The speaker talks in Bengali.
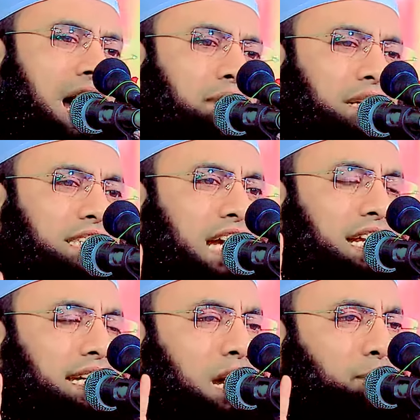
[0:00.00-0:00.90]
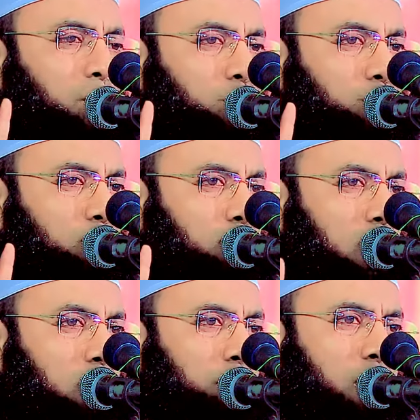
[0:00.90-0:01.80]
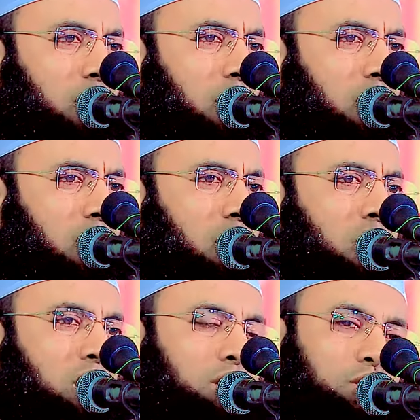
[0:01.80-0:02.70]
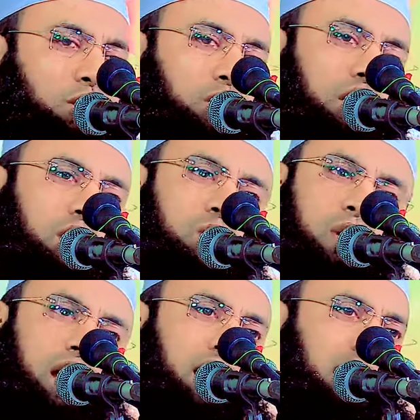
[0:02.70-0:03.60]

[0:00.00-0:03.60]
আমি চারটা প্রশ্ন করব যদি কোরআন